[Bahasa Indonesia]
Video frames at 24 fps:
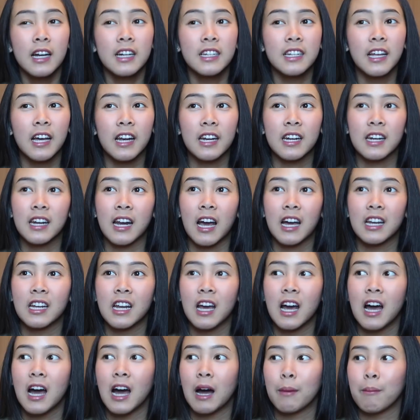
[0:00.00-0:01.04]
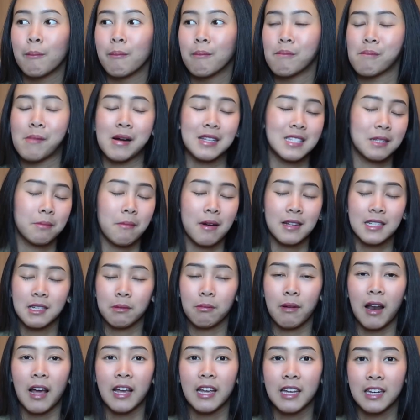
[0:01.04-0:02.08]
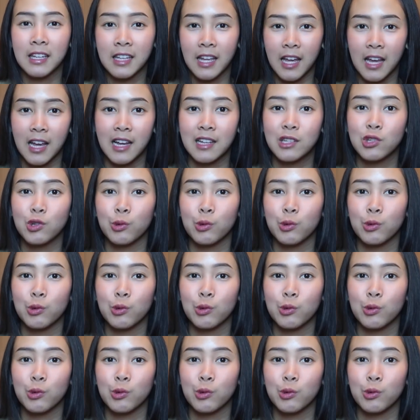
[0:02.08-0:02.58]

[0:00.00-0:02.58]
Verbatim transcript: dan ada macam-macam lainnya.